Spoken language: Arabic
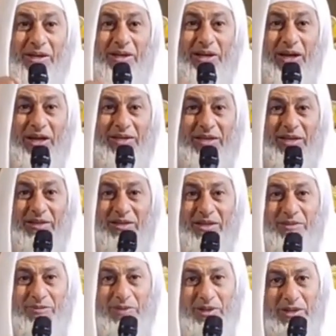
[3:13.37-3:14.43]
حتى
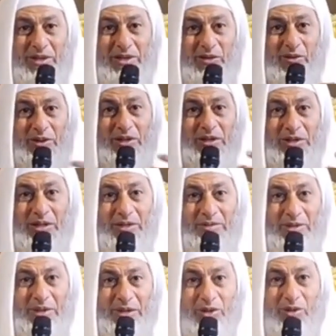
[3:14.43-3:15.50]
تطمئن ويهدأ
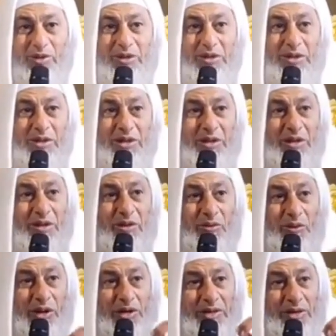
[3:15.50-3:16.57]
بالك
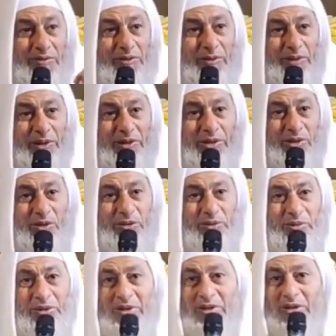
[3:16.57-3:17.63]
وأنت في بطن
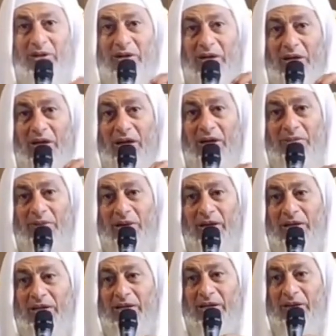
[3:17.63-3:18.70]
أمك
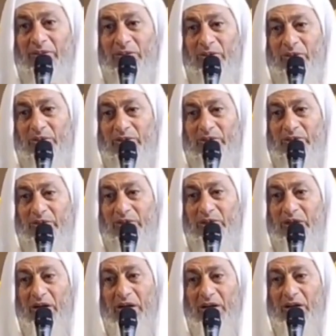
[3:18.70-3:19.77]
الملك يأمر
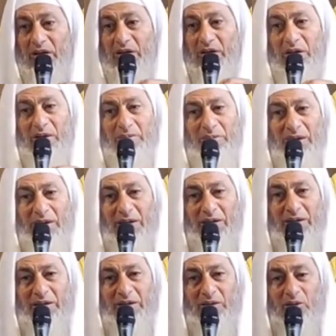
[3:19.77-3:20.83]
آه،
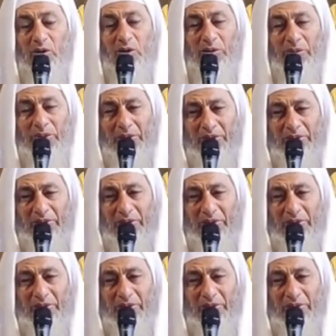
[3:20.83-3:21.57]
الملك يؤمر